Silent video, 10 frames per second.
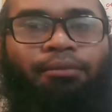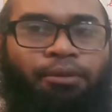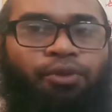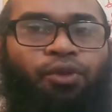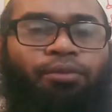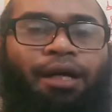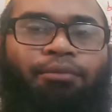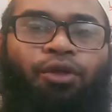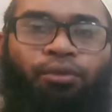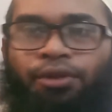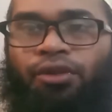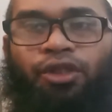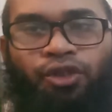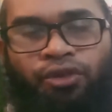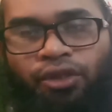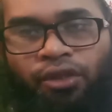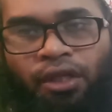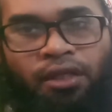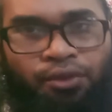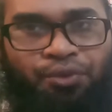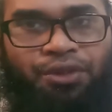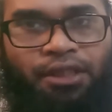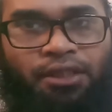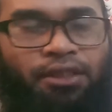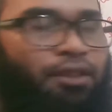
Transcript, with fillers: বা বিভিন্নভাবে অভিজ্ঞতা সঞ্চয় করা উচিত